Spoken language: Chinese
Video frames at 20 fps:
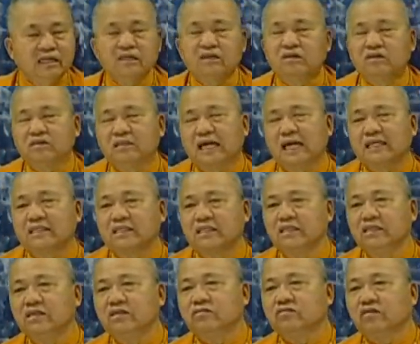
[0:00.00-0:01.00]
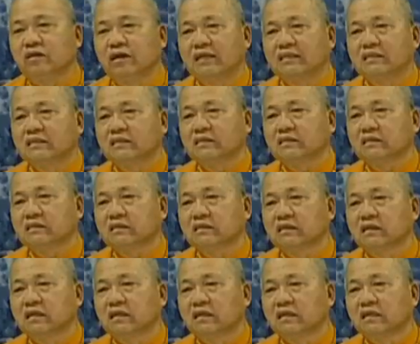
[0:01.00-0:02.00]
林口大体育馆
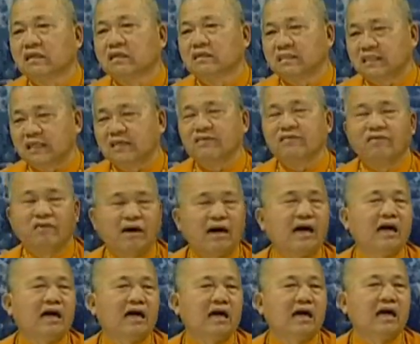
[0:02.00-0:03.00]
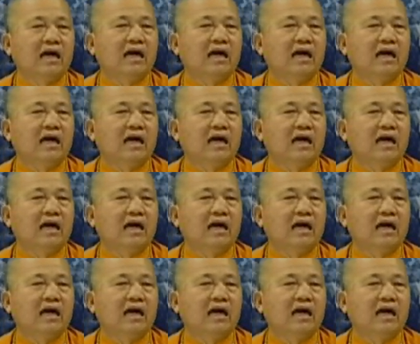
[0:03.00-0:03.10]
接法。